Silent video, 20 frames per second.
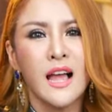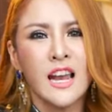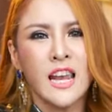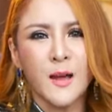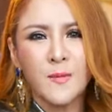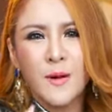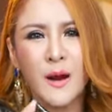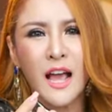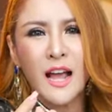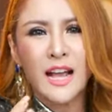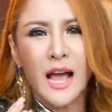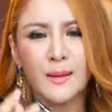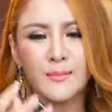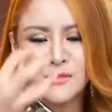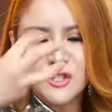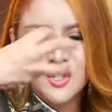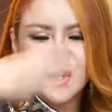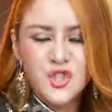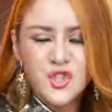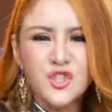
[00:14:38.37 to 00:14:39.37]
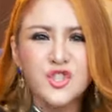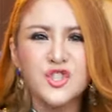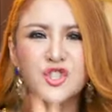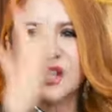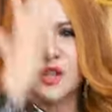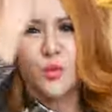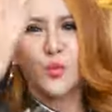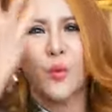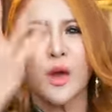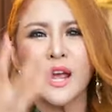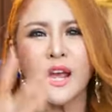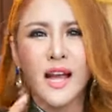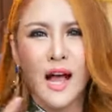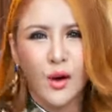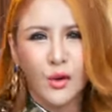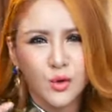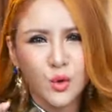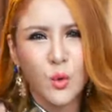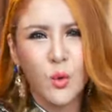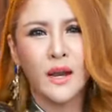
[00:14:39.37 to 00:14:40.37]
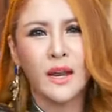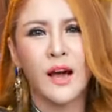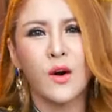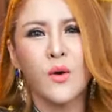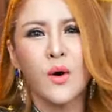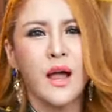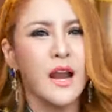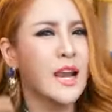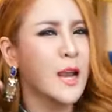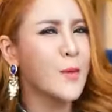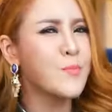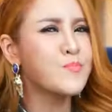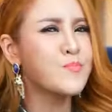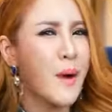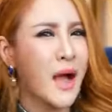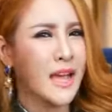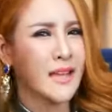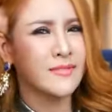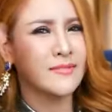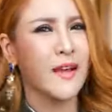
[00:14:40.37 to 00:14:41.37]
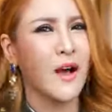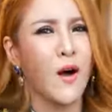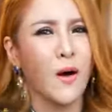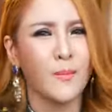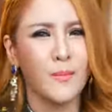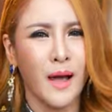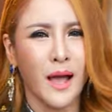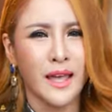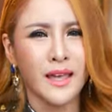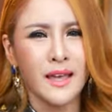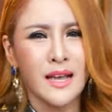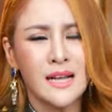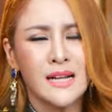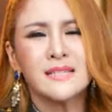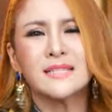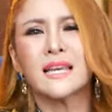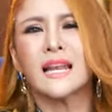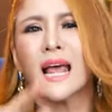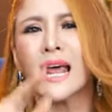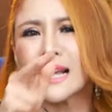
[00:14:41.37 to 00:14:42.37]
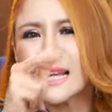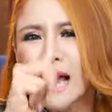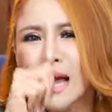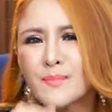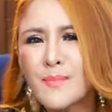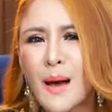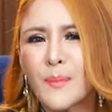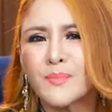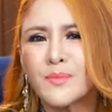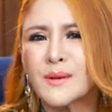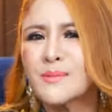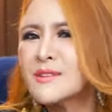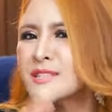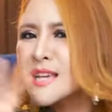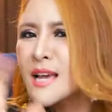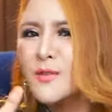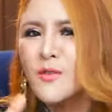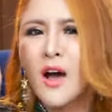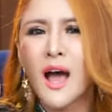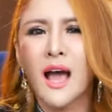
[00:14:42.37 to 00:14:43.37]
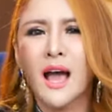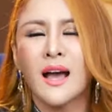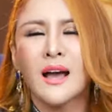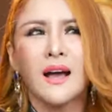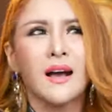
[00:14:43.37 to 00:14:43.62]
แล้วพลังงานมันจืดวิ่งเข้าตัวเราแล้วไปต่อไหมสถานการณ์แบบนี้ไม่ใช่ว่า